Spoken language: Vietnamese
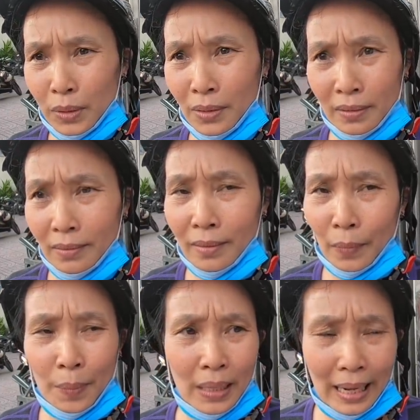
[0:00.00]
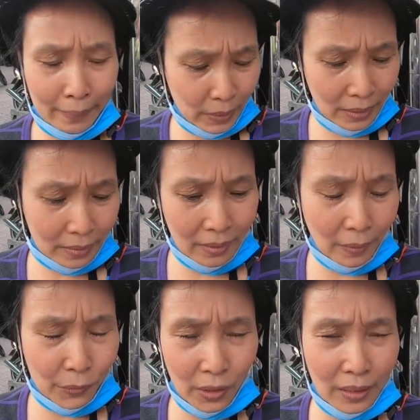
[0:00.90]
Tiền tiền mà mình làm ấy thì
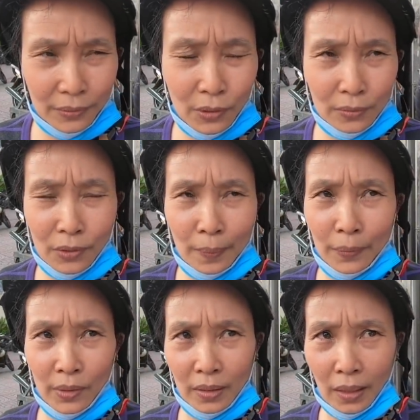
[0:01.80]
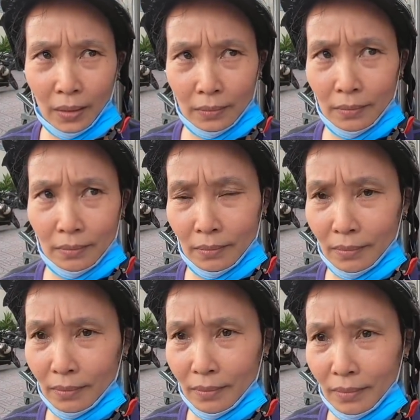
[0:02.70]
hồi giờ là chưa chưa bao giờ có. À,
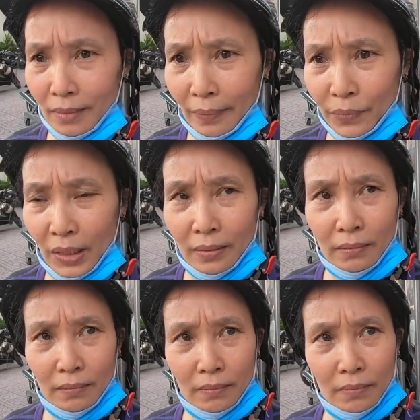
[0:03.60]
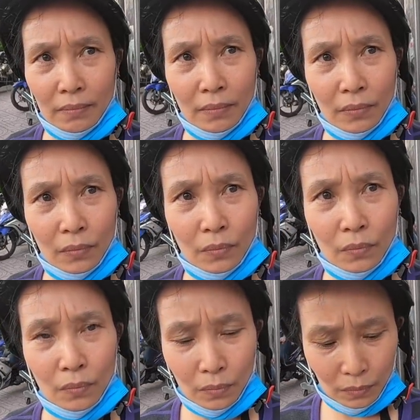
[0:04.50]
chỉ có một lần duy nhất cô Sáu cầm
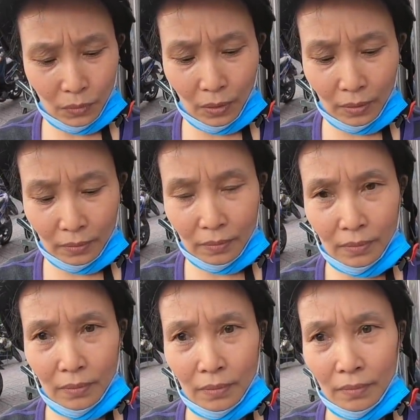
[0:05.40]
nhiều tiền như vậy.